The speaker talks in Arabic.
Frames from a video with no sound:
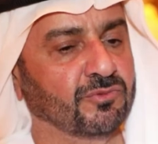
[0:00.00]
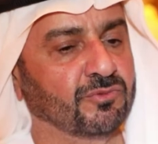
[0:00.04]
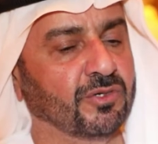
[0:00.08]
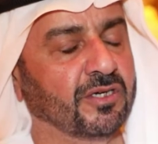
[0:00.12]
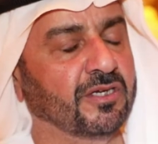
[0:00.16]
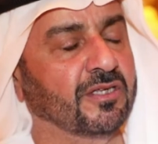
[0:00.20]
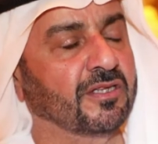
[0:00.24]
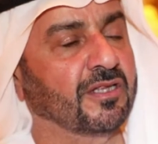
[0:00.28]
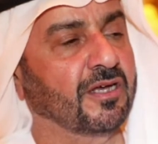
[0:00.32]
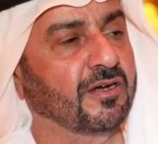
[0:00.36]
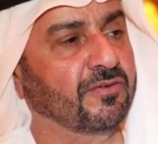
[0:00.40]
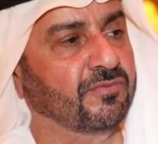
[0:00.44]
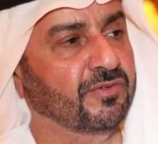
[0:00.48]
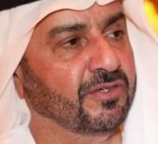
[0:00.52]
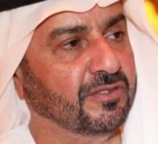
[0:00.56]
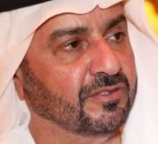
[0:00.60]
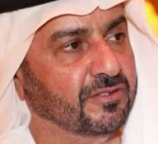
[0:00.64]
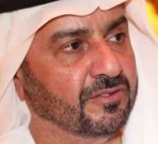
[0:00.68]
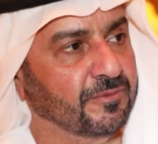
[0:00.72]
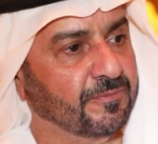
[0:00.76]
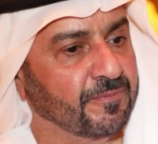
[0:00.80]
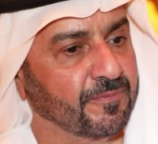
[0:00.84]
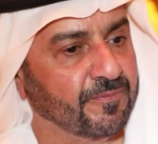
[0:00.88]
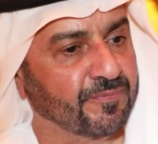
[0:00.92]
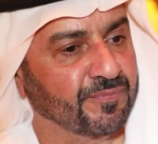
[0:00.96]
وإضافة
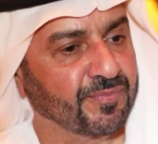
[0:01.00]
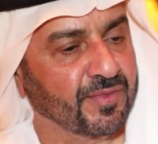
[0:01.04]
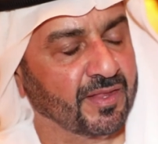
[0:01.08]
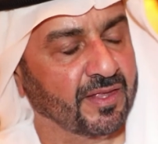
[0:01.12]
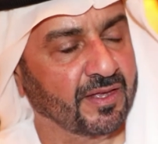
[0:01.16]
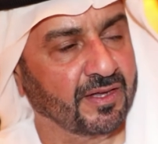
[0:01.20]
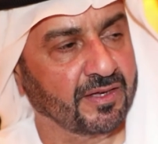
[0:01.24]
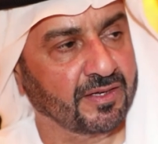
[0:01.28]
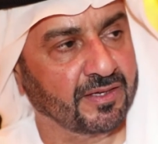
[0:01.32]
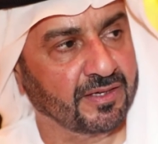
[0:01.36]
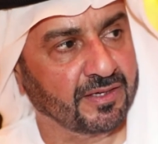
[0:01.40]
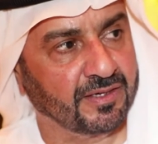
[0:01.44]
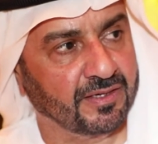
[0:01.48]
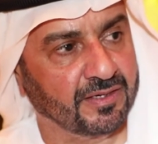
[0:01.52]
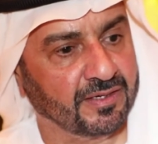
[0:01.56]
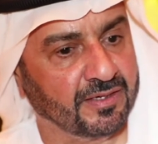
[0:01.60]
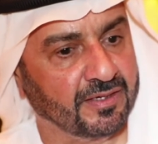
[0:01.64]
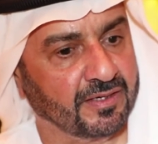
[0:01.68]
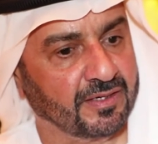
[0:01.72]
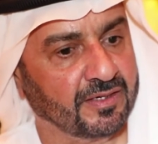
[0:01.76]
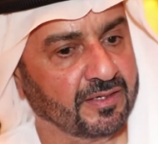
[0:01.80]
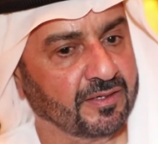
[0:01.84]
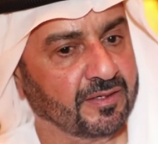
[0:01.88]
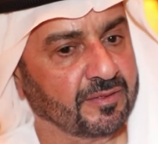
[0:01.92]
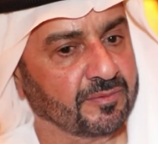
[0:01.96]

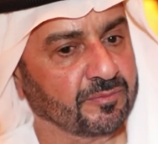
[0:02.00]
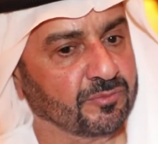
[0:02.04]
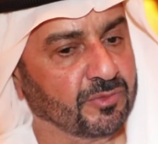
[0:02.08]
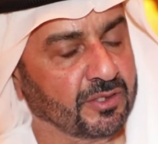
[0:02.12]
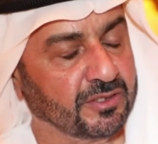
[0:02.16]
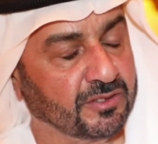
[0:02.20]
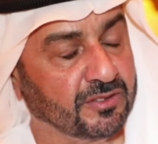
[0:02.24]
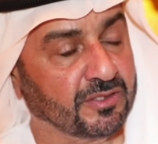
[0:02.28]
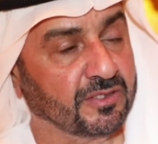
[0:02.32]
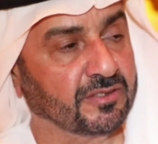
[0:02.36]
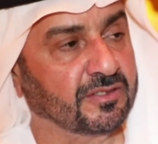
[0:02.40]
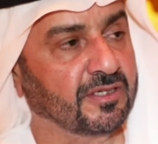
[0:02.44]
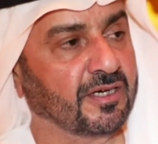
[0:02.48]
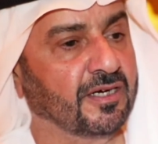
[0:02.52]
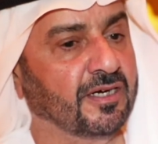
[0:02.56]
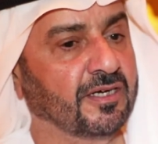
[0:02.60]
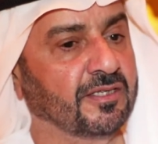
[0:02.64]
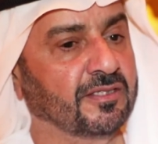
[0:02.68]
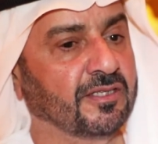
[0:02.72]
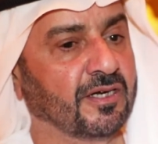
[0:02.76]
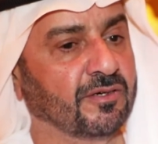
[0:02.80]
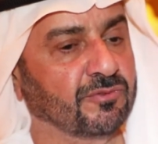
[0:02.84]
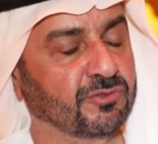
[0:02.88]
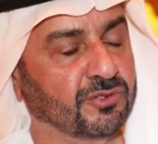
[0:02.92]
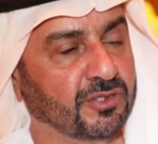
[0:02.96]
آه،
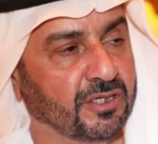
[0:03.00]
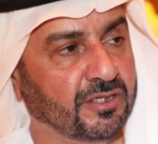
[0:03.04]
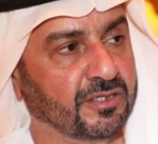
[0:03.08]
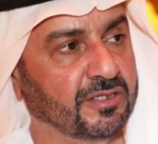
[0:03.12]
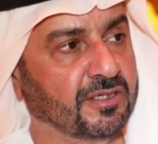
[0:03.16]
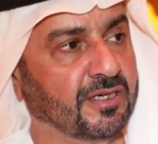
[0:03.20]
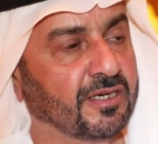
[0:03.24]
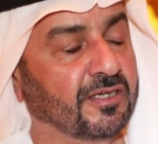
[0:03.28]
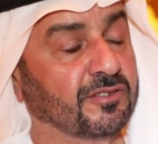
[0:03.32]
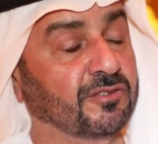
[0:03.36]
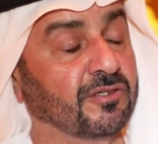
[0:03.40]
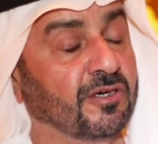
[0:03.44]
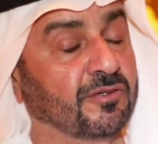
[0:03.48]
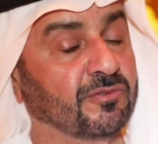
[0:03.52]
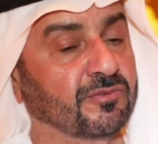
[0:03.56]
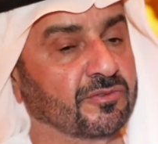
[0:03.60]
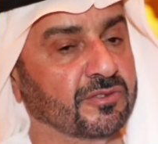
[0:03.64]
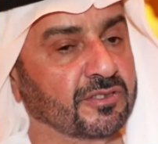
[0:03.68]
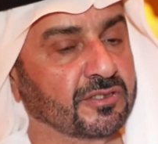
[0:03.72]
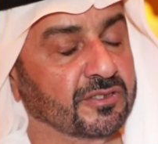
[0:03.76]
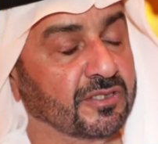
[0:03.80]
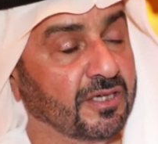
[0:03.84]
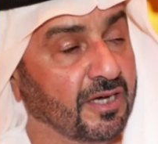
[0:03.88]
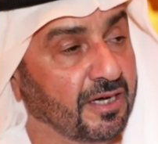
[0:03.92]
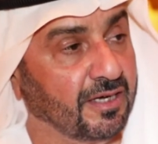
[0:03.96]
مؤسسات او شركات او
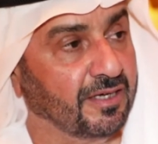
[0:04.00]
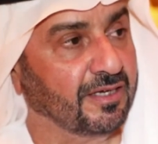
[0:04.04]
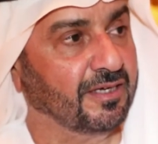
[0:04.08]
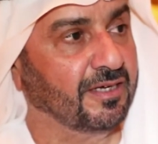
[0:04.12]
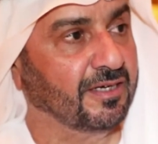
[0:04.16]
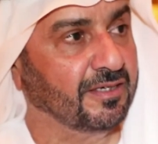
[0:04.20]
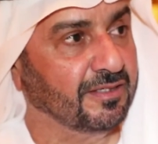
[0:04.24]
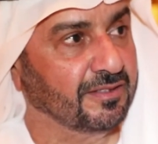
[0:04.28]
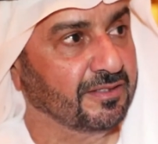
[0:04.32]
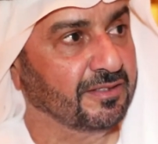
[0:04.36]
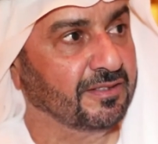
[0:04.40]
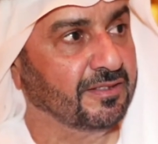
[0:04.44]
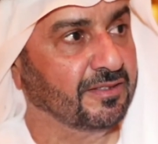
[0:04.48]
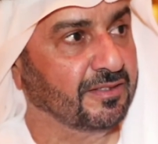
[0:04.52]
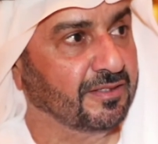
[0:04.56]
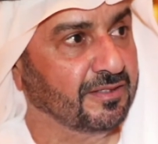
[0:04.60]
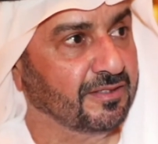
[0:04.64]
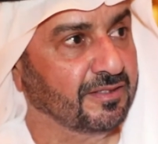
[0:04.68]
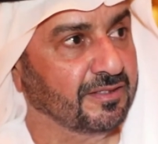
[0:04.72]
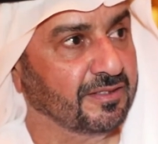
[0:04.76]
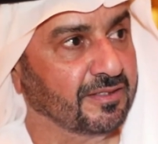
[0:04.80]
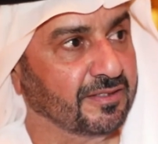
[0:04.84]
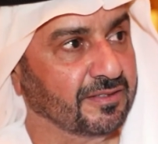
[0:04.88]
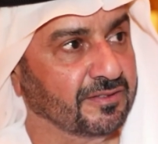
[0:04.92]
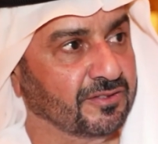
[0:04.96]
قطاع
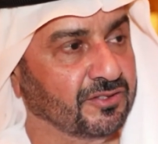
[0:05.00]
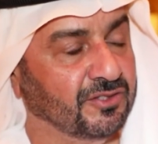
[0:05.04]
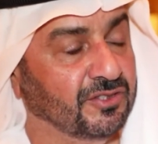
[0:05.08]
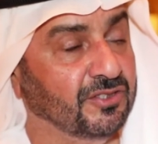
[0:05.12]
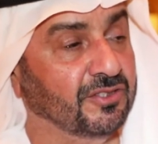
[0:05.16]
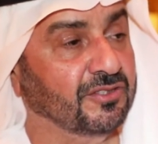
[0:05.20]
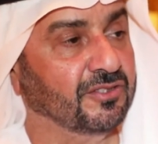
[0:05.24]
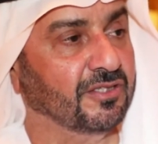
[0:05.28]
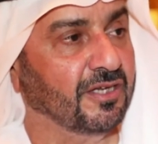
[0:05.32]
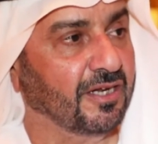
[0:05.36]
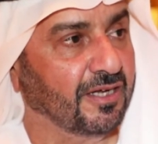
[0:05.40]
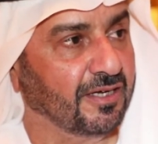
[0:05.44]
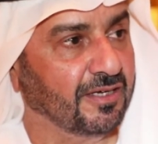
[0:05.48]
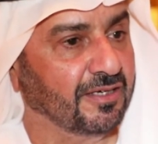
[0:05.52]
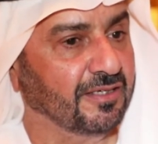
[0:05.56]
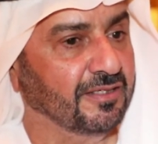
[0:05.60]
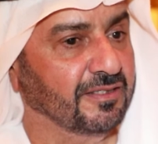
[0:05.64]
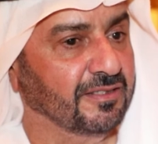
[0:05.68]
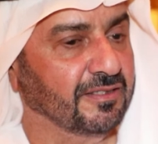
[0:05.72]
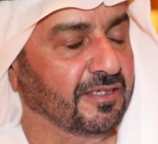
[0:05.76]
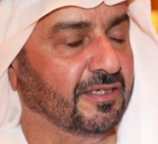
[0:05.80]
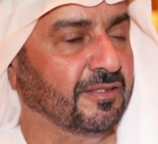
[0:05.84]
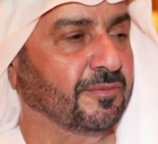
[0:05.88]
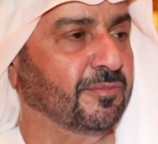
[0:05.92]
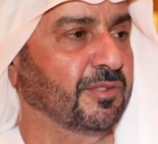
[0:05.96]
آه، جديد لها،
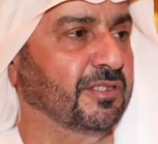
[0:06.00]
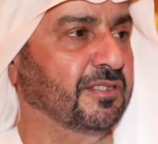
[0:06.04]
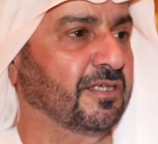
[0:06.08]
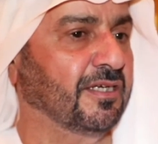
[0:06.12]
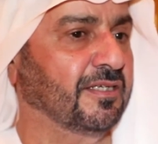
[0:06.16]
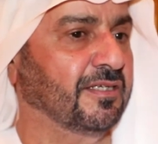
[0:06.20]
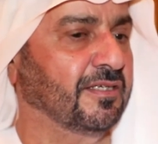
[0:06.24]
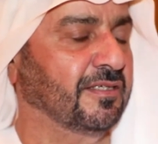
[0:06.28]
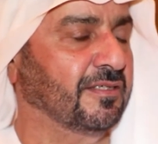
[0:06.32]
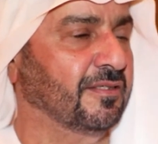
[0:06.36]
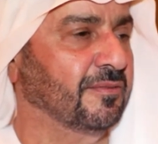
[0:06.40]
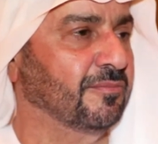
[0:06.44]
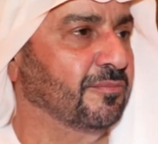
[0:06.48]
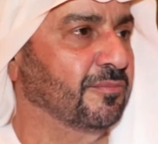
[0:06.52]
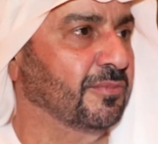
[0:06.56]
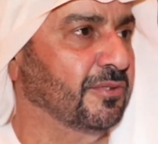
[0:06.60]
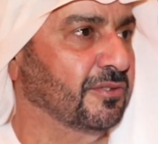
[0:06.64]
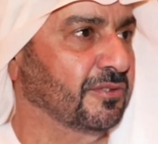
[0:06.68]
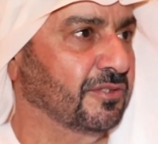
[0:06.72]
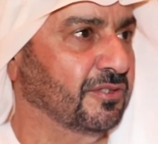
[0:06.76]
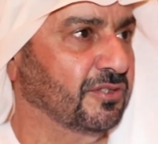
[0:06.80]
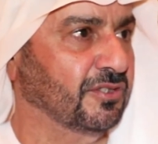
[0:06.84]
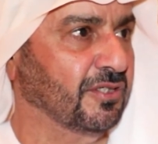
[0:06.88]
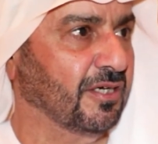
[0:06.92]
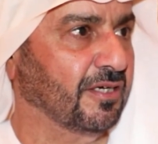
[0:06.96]
يعني بدانا نحن
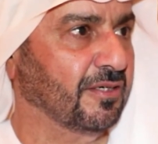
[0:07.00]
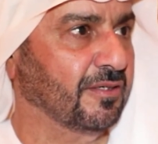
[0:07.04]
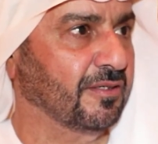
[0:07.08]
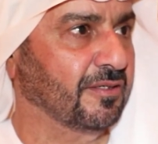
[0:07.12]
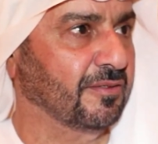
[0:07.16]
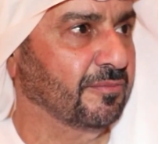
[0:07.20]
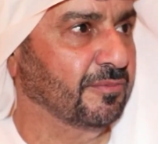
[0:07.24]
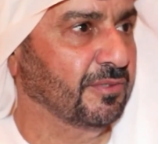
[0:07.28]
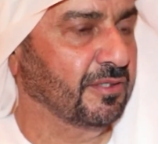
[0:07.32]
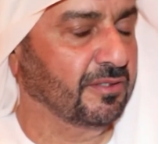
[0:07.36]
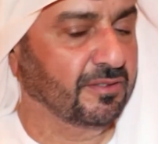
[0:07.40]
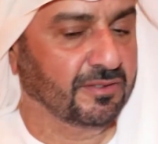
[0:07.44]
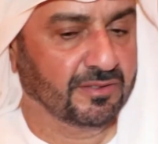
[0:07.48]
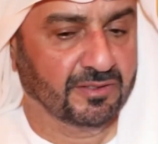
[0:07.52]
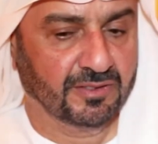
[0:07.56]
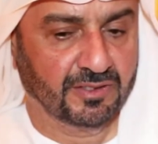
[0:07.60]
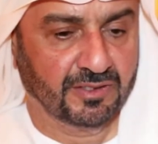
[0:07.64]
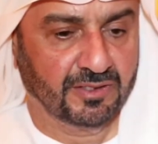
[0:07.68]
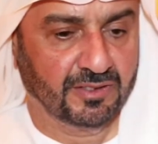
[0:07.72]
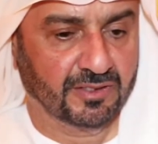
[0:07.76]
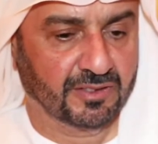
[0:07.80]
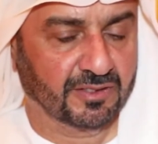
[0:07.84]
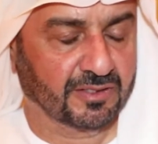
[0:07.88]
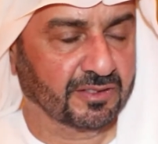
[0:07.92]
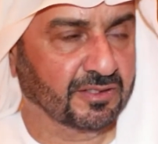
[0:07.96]
باتجاه
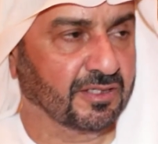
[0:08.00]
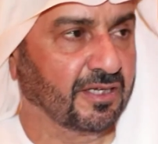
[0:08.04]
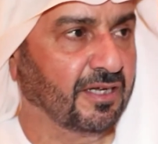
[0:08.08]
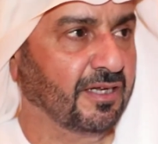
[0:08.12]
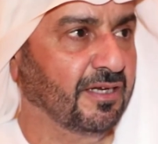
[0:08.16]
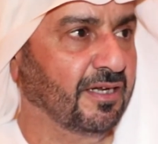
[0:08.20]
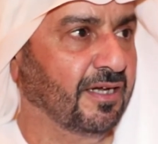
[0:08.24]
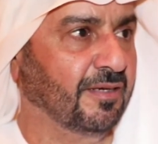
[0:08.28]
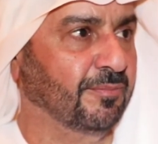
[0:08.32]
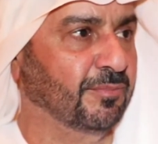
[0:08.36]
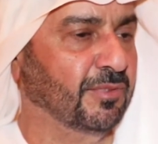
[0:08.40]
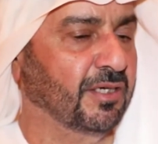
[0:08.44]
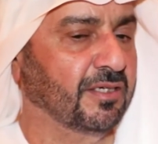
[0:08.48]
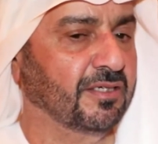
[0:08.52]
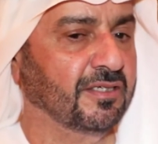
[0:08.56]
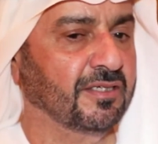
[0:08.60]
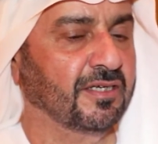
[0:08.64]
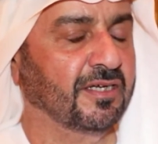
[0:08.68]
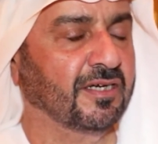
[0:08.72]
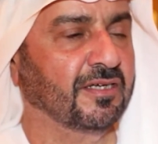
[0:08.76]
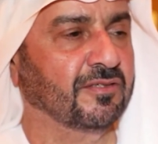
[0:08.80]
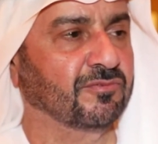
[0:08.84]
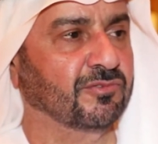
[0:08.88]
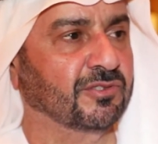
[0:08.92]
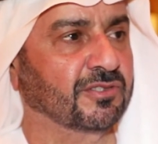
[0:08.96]
بالقطاع الاعمال
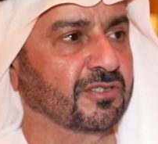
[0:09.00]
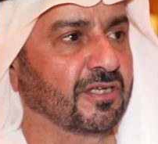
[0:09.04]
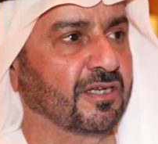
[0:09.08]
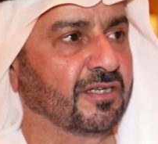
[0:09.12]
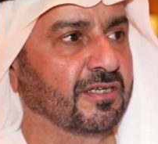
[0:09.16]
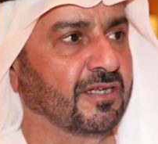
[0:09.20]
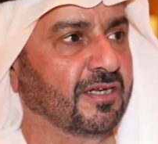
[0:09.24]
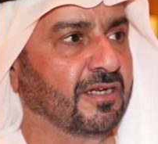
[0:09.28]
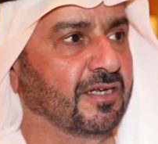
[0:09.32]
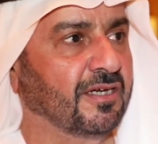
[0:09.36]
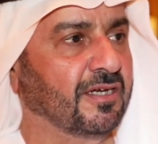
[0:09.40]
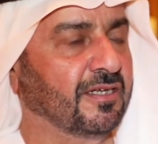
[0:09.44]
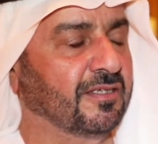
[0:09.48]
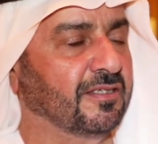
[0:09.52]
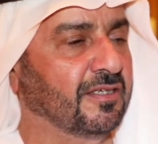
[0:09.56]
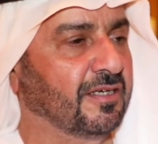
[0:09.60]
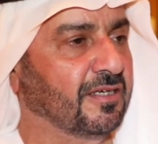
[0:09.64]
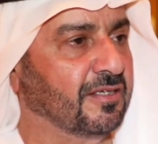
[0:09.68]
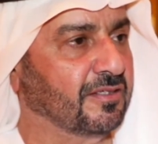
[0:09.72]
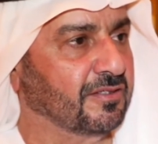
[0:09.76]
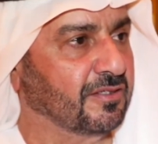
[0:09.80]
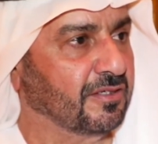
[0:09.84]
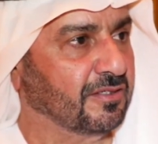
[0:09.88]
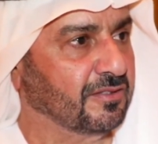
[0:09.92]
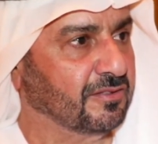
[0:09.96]
الى ان وصلنا الان
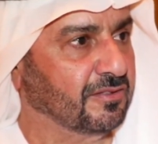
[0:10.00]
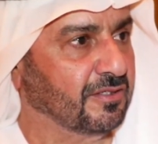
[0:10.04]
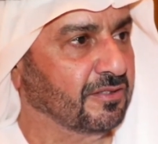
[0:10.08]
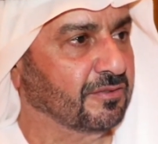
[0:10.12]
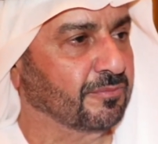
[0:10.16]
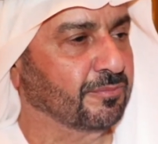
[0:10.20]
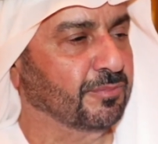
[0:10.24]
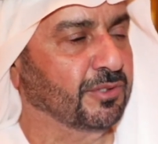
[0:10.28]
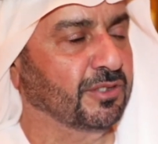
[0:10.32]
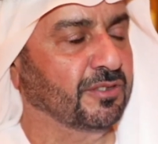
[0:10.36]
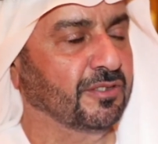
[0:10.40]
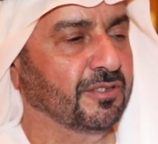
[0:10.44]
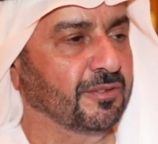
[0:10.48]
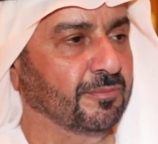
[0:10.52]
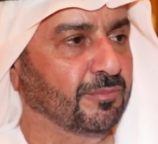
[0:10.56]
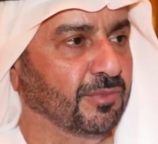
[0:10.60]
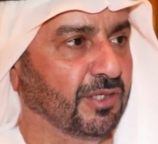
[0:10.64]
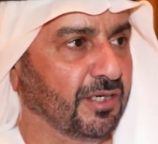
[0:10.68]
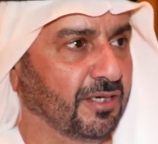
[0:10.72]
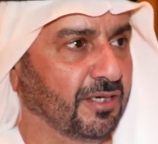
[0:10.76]
الى التطبيب